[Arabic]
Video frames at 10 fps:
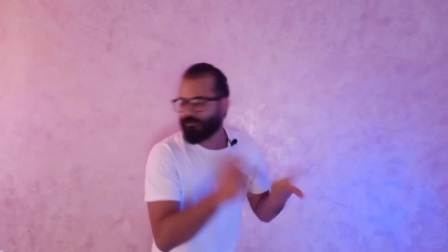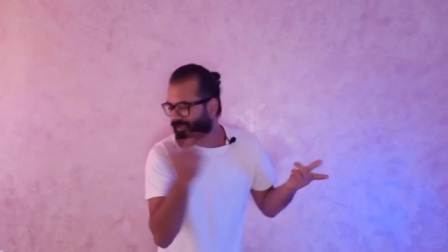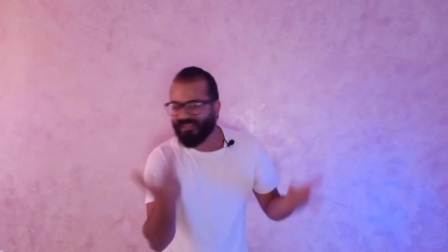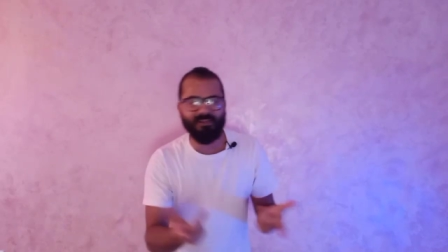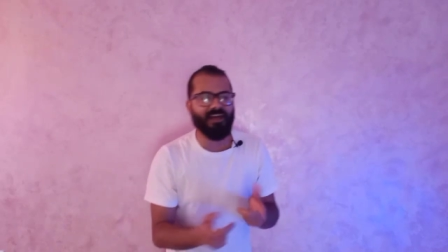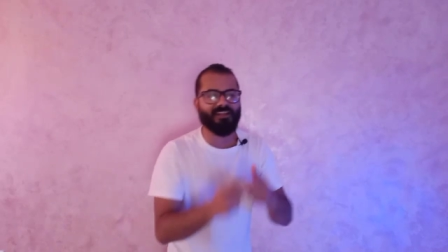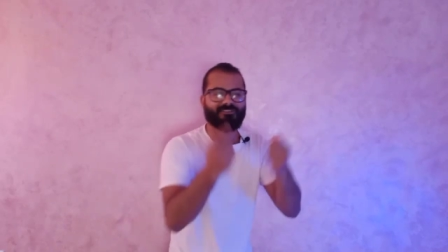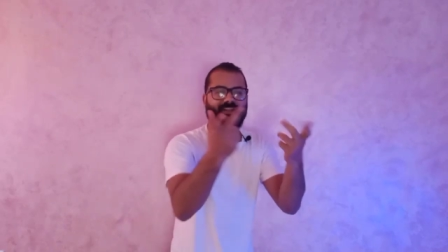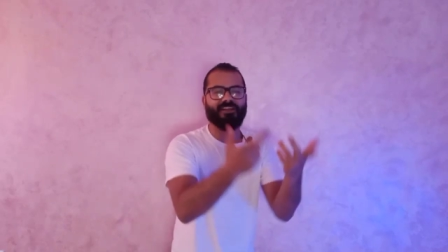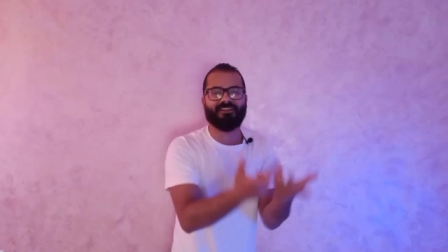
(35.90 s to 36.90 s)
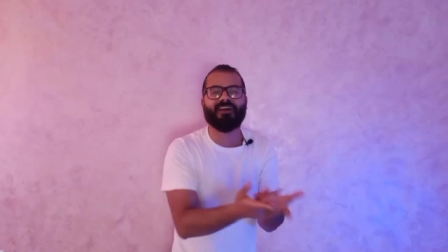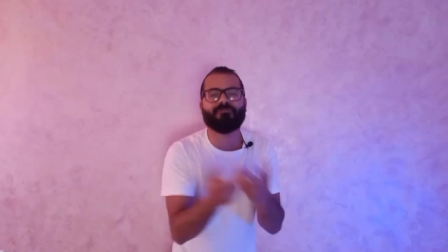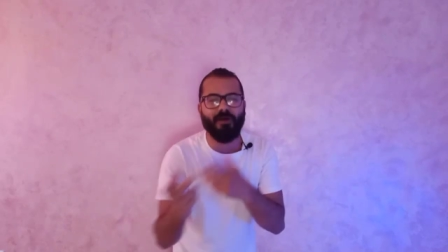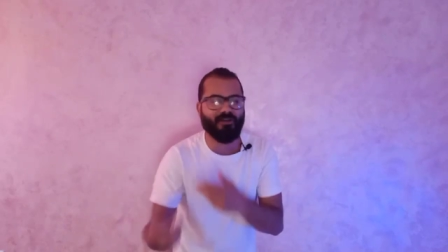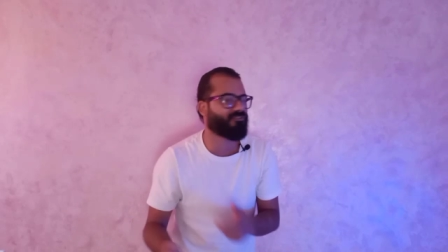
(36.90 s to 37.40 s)
نبقى على الطلاق
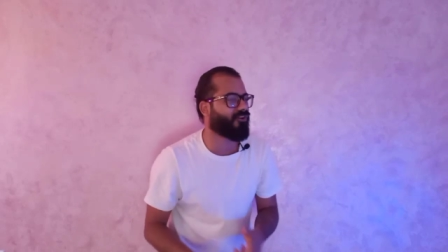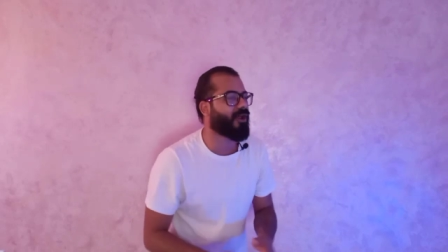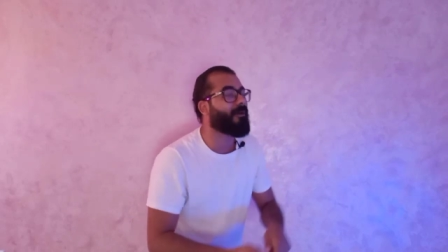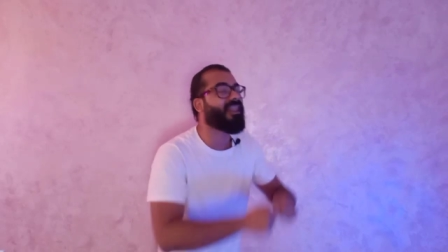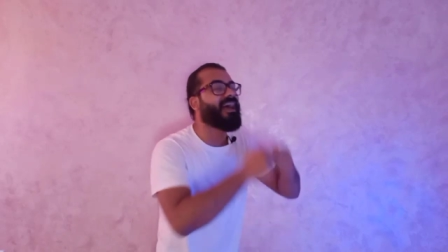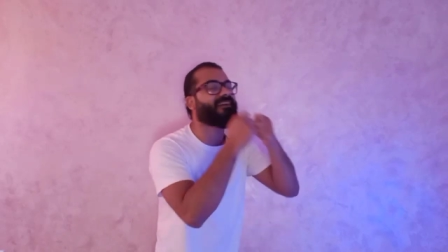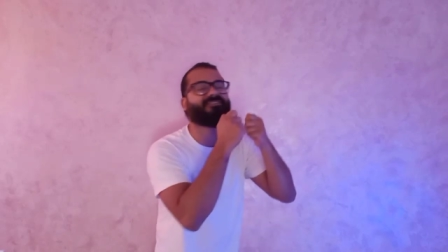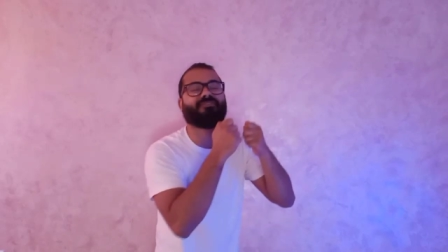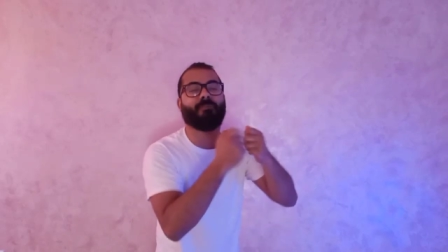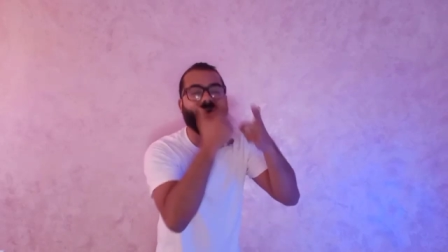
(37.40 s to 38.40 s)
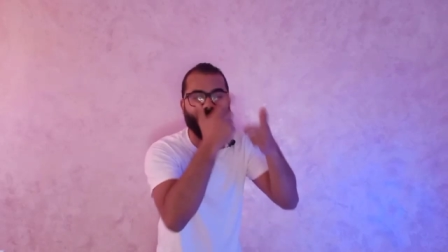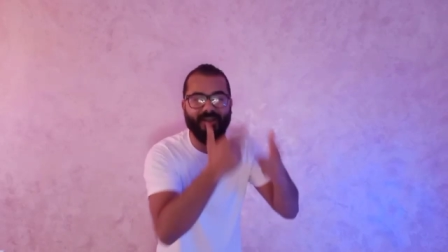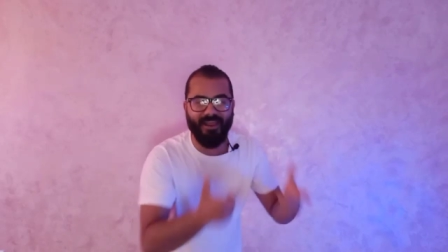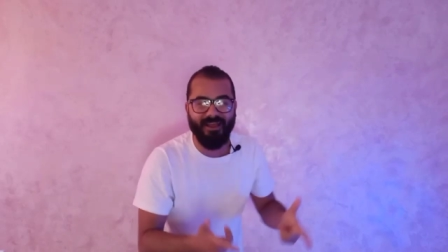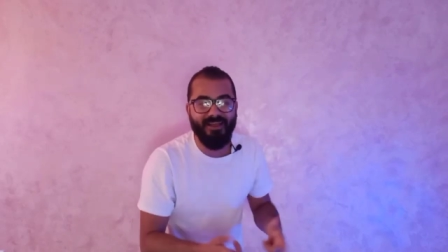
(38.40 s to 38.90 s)
الجزمه خساره ابلعك
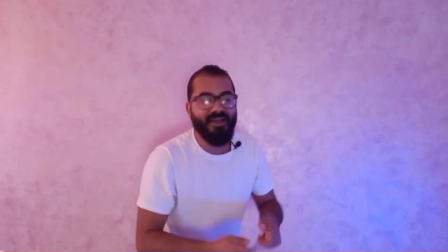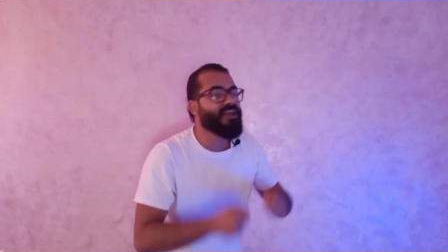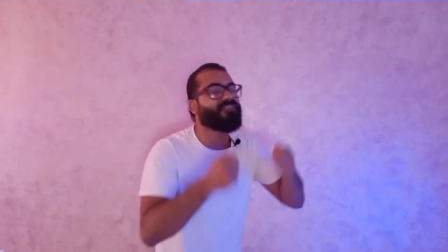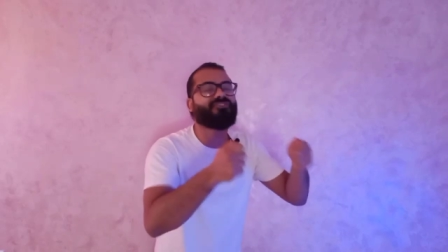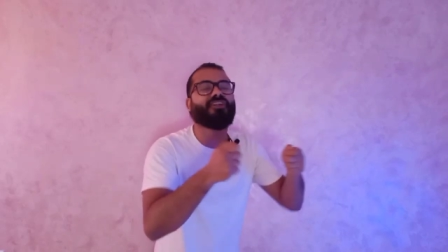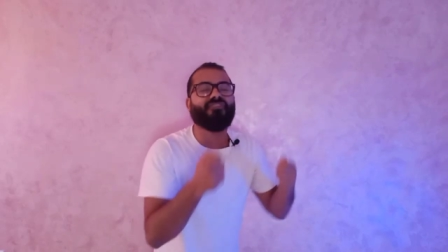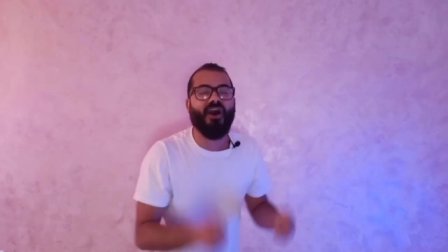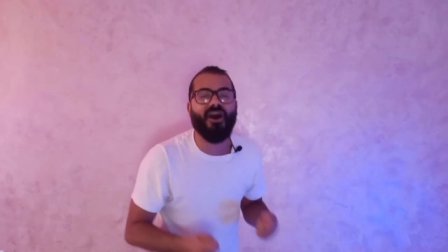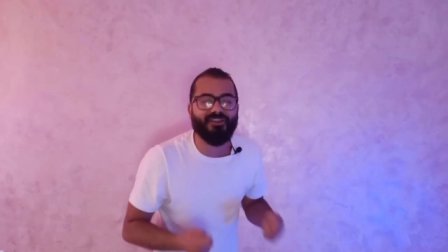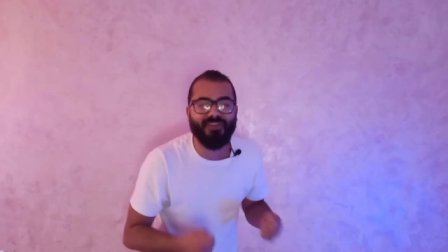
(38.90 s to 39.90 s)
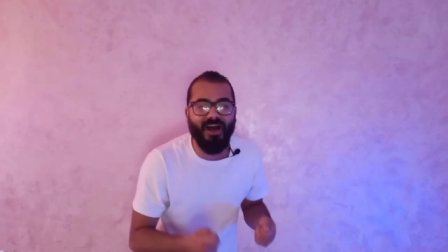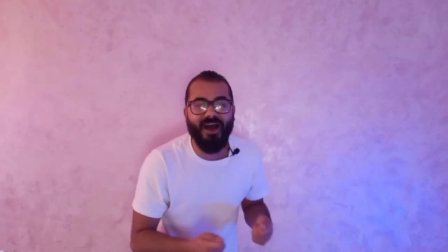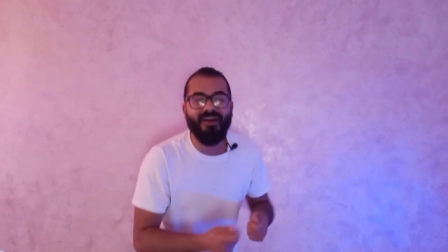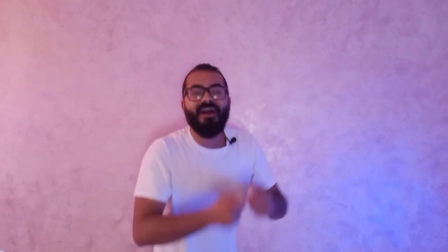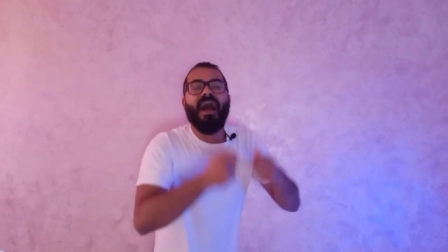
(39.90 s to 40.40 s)
الزباله ولا انت
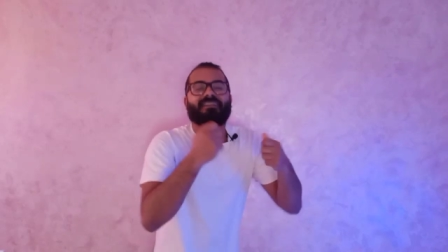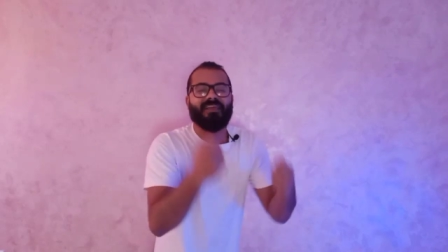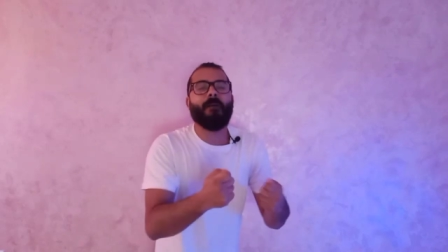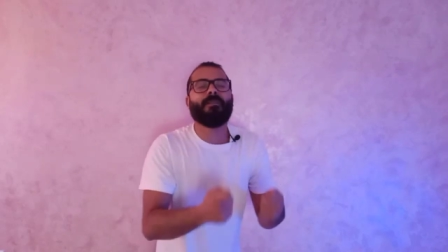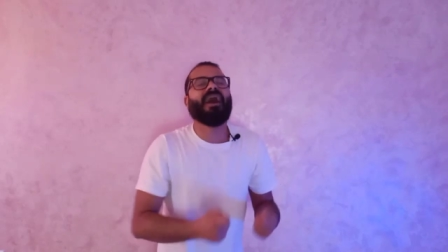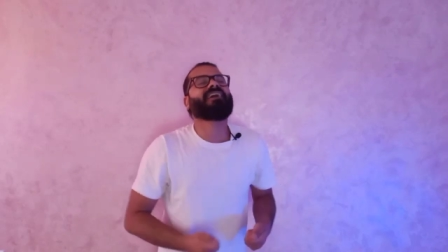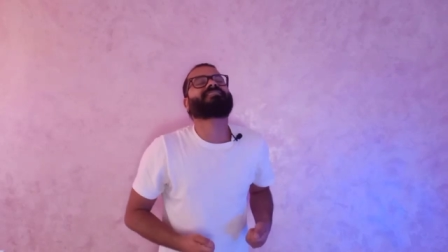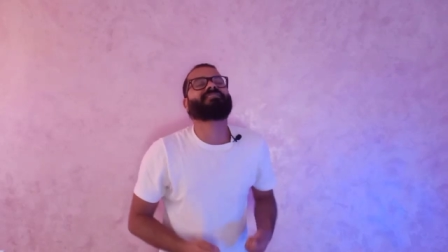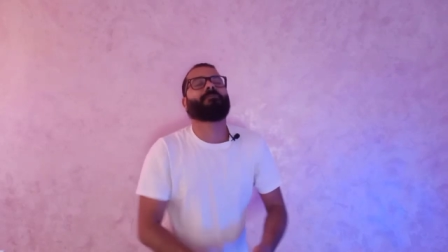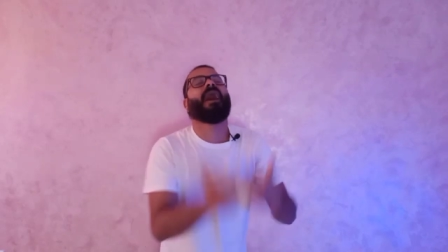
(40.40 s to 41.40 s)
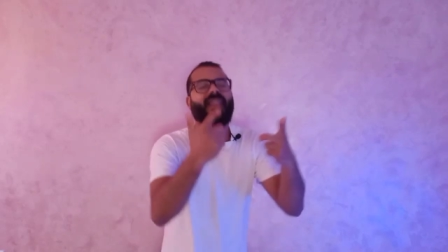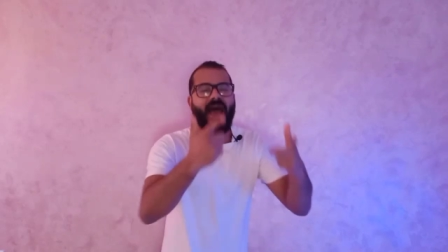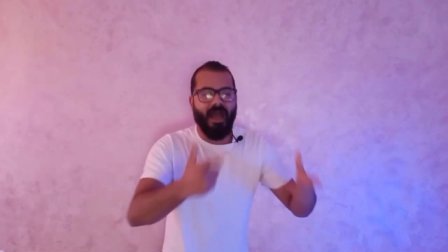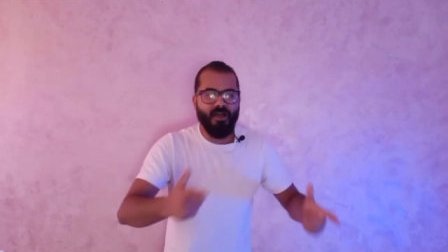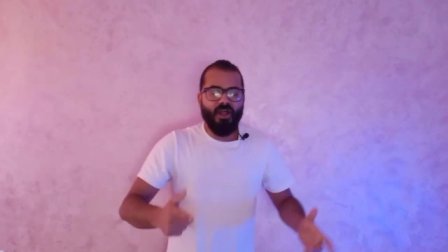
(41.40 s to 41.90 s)
النهارده هتبلع
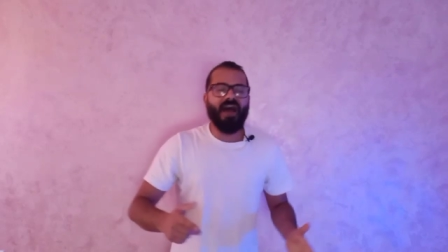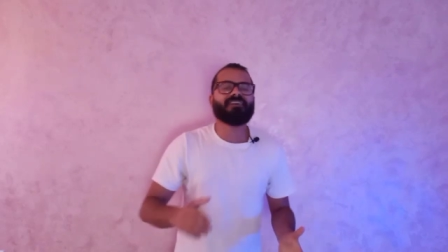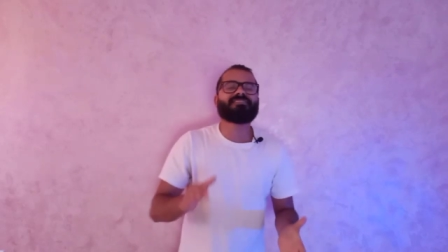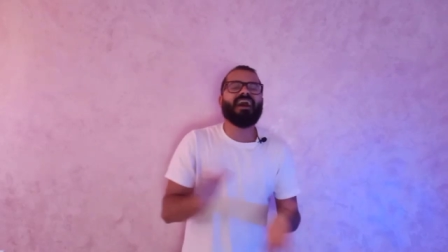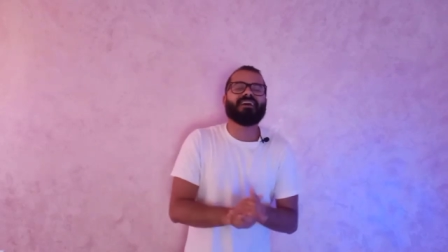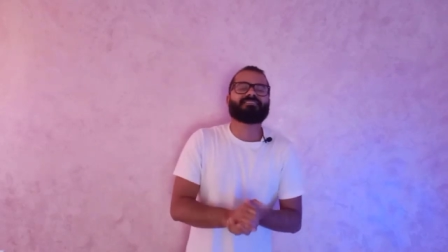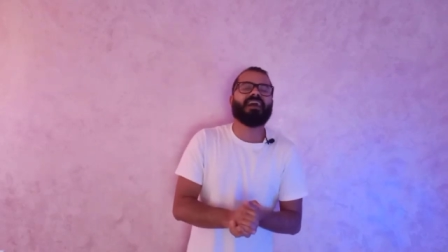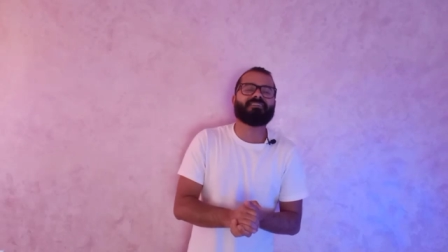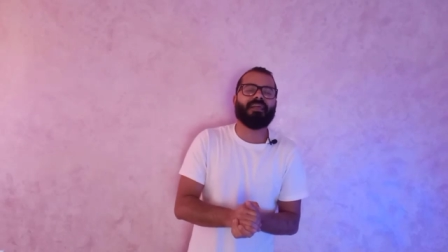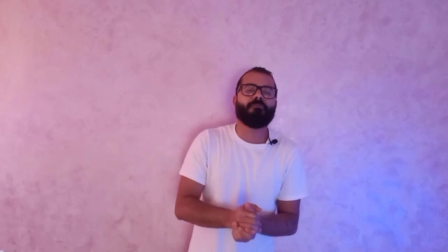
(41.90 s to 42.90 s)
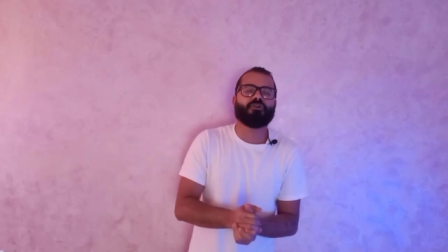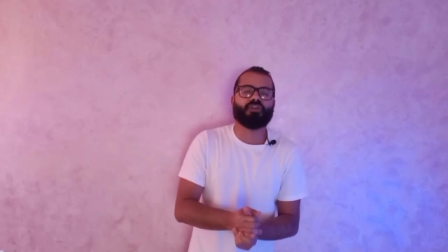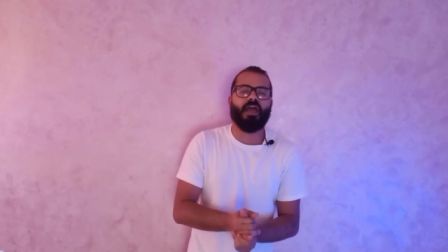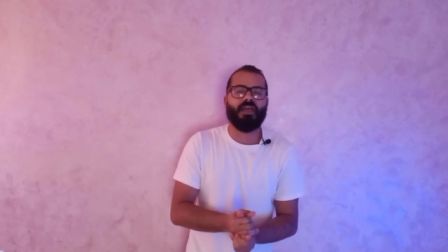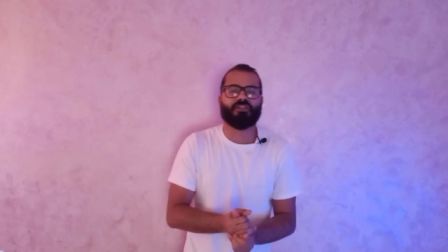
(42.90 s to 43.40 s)
الزباله اعزائي الساده
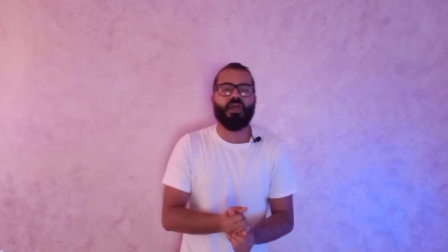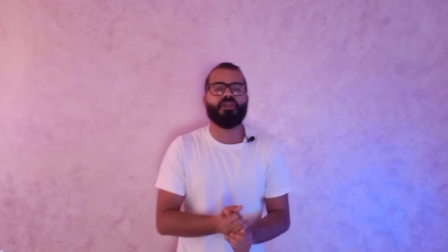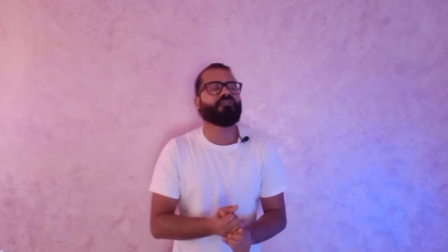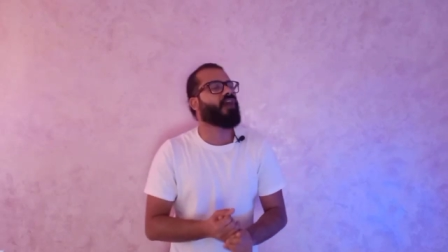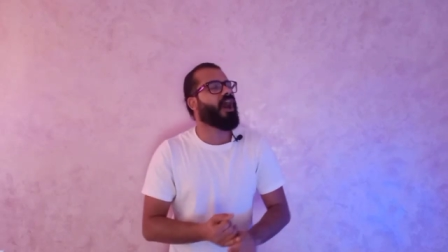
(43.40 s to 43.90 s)
المشاهدين